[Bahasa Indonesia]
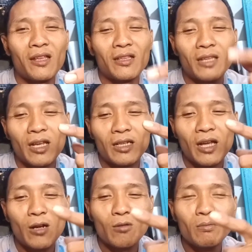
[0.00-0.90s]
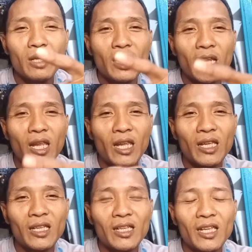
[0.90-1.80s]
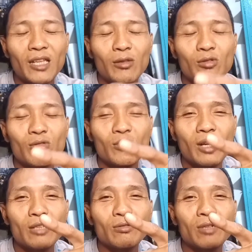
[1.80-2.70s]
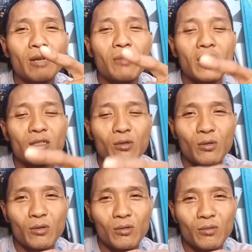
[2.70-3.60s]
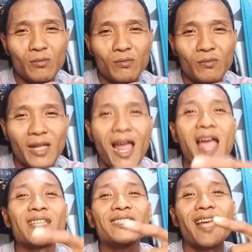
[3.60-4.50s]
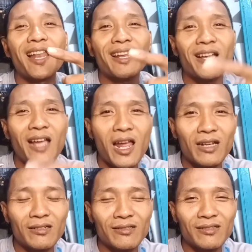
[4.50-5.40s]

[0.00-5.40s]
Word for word: dan kalau miring itu juga sudah masuk asalkan